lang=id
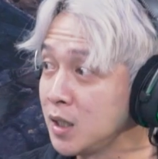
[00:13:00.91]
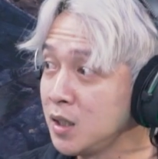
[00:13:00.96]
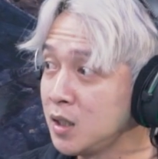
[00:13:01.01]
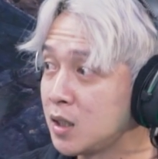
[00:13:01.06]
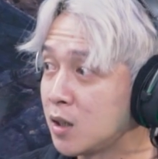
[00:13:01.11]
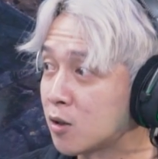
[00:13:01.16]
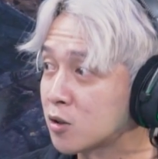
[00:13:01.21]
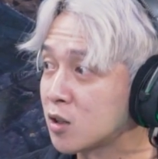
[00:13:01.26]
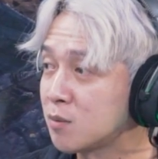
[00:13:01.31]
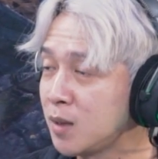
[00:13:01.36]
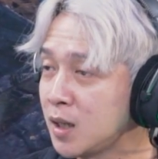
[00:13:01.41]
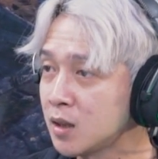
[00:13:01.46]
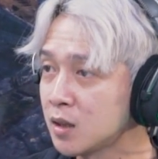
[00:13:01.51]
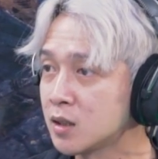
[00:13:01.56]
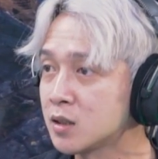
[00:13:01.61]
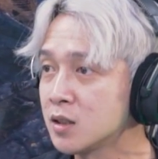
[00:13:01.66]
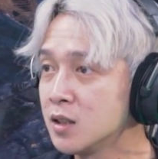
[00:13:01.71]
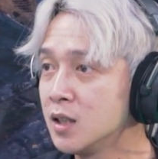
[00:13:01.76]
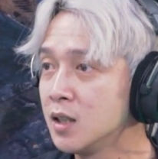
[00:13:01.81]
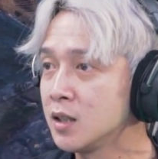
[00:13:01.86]
ini,
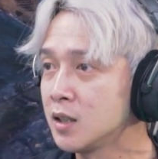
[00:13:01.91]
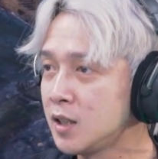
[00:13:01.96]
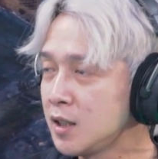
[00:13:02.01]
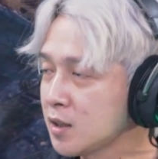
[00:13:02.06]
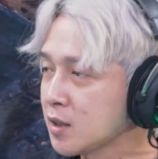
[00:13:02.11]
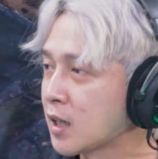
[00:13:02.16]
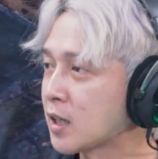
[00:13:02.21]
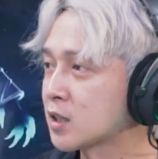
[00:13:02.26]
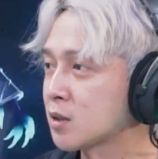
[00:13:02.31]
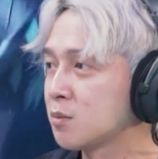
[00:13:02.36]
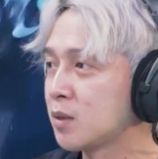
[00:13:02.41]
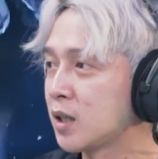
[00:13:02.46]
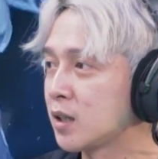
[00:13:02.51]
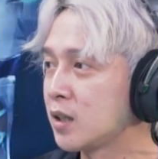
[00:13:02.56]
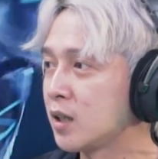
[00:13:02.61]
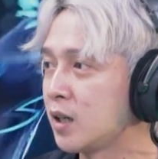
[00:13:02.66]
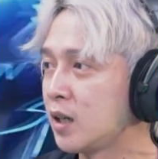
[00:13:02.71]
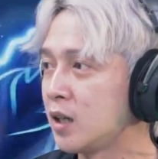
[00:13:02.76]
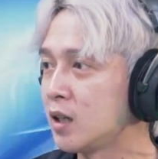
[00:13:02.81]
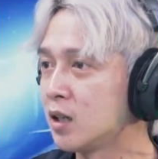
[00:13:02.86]
otomatis kita
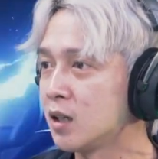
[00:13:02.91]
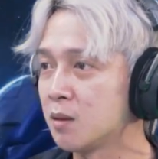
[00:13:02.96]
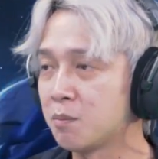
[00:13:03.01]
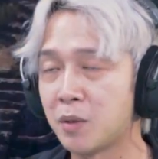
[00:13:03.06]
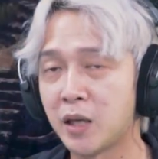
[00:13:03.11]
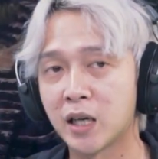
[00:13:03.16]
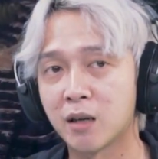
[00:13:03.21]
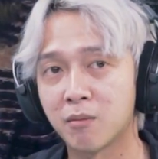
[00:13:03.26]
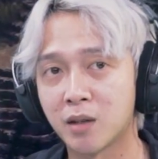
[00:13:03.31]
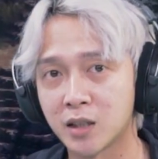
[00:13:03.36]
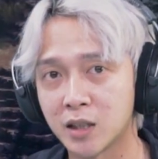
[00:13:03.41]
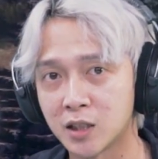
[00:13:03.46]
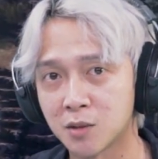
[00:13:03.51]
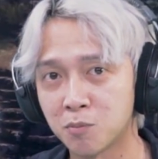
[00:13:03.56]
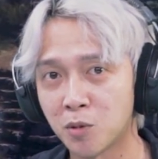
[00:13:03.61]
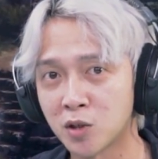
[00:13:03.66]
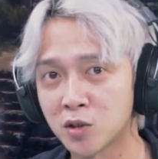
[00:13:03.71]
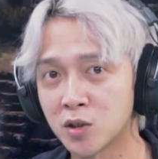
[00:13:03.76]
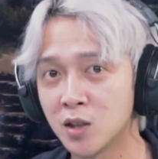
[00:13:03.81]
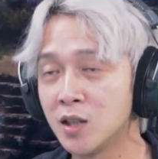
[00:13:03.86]
sebagai uh, penikmat
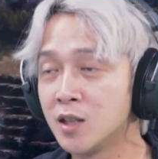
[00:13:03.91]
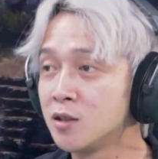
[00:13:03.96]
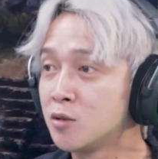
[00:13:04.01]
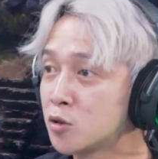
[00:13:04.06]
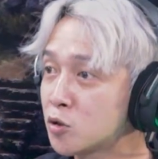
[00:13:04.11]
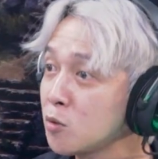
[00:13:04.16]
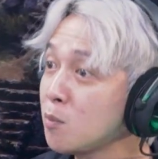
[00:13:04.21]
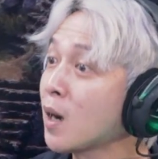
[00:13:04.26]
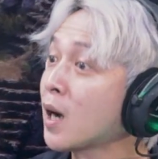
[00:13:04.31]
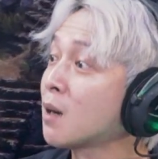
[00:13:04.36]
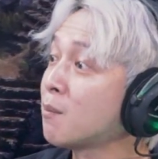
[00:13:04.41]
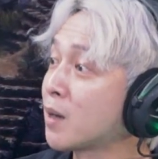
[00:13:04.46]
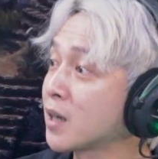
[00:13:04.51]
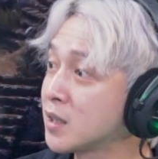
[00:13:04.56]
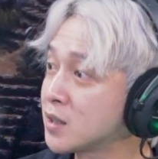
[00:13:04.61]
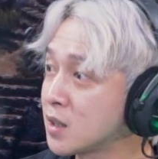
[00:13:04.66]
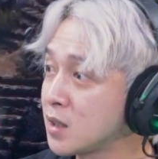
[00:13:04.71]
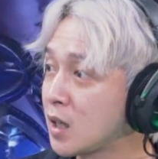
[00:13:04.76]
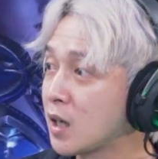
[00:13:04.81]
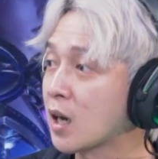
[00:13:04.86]
esports justru bakal
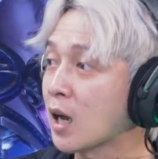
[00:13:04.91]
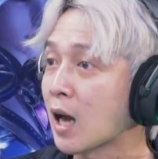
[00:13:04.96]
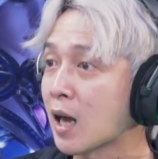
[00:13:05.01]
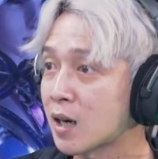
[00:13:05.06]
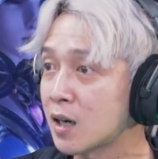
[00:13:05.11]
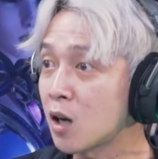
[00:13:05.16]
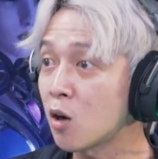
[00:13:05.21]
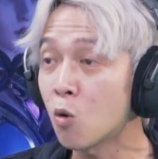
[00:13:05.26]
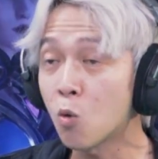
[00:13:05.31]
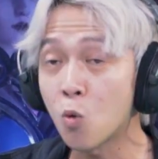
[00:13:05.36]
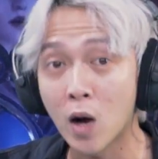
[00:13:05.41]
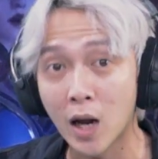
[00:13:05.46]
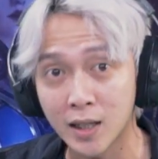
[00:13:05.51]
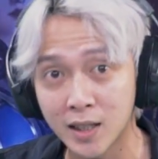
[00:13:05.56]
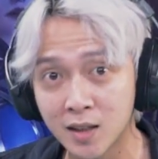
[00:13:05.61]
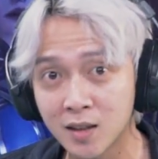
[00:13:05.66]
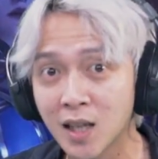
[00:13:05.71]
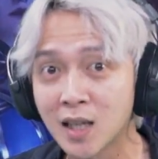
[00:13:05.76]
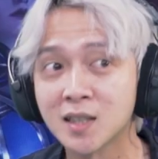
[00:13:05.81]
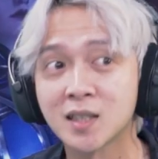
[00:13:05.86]
makin seneng karena iya.
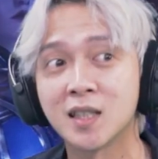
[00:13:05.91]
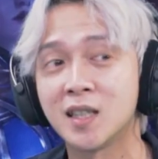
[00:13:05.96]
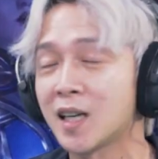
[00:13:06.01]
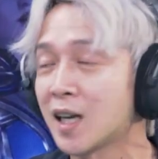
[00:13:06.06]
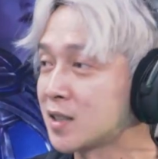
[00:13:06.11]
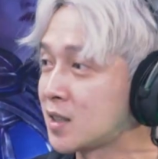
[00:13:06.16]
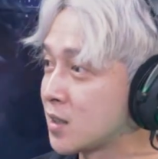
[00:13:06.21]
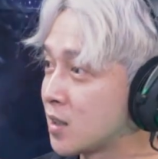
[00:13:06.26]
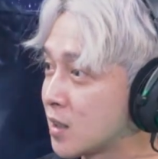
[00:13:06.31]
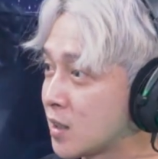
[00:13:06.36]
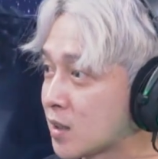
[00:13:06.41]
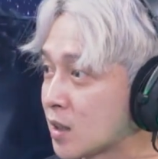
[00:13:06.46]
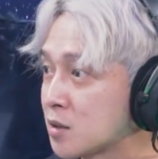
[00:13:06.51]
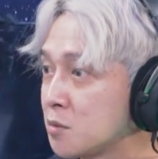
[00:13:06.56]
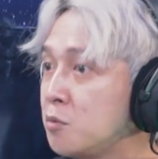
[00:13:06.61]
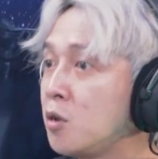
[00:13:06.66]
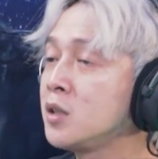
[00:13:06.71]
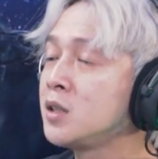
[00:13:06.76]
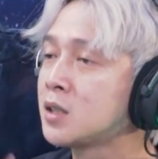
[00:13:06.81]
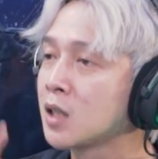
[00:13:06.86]
kualitas yeah. yang dikasih ke kita
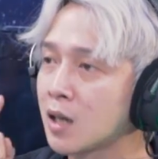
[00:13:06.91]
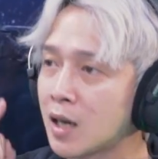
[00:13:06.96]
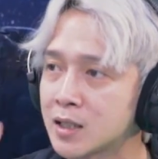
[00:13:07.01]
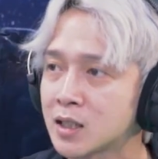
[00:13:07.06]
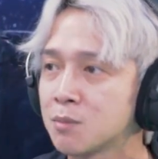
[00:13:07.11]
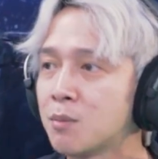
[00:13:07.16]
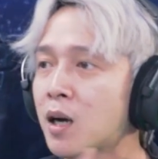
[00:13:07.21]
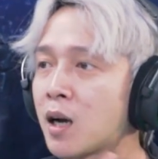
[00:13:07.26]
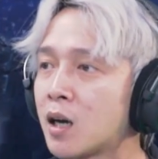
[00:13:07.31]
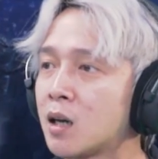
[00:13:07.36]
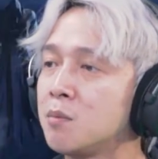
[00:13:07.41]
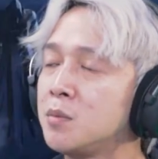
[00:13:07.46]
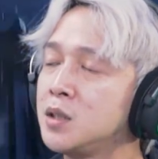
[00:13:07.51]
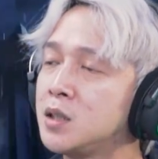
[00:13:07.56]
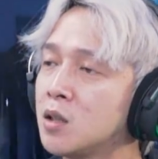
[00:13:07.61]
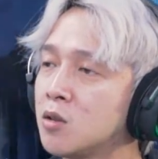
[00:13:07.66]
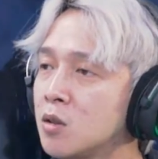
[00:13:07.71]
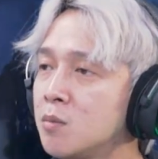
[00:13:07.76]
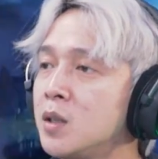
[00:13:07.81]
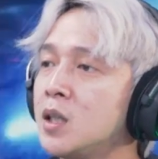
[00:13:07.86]
semua jelas bakal lebih
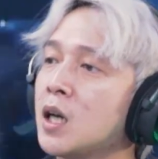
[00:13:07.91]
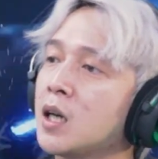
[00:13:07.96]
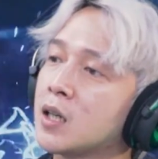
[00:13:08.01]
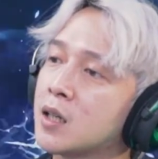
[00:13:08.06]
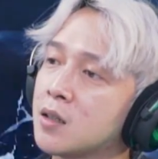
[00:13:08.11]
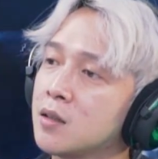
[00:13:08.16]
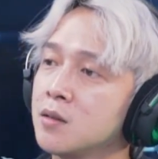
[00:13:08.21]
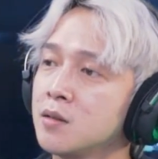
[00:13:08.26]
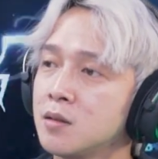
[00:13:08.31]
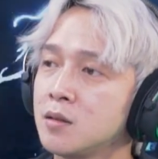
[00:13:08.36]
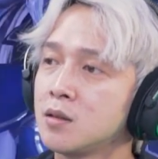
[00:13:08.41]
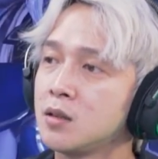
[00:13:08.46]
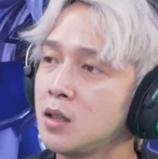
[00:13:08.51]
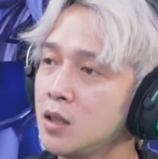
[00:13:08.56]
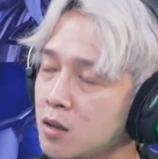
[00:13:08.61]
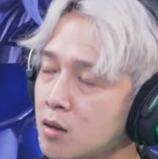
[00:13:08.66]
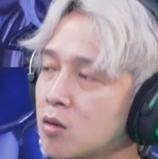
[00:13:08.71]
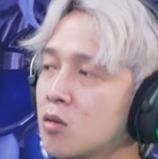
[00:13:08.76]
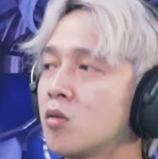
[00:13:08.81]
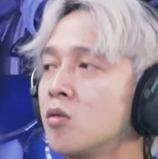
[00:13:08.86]
jauh lebih naik.
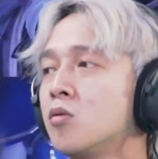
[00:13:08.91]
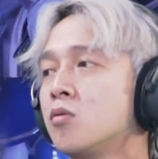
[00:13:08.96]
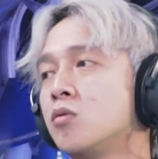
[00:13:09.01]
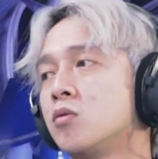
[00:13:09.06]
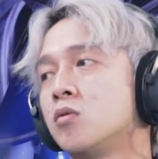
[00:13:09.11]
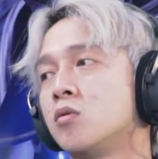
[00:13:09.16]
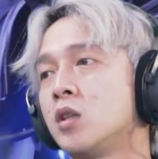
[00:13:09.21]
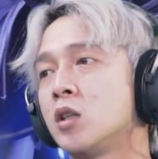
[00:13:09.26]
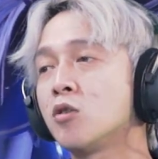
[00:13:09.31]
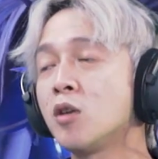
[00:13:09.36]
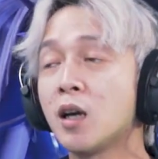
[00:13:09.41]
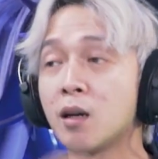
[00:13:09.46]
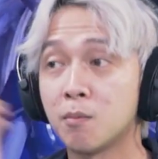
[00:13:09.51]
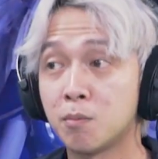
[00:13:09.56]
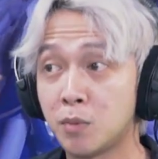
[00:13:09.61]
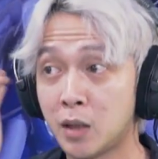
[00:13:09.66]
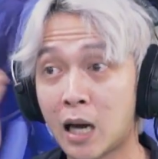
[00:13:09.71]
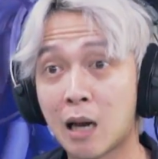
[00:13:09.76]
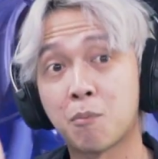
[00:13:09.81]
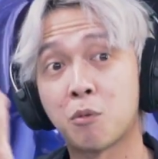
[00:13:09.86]
Nah, gitu. itu, itu yang
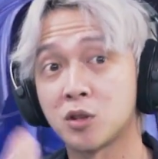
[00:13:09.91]
hal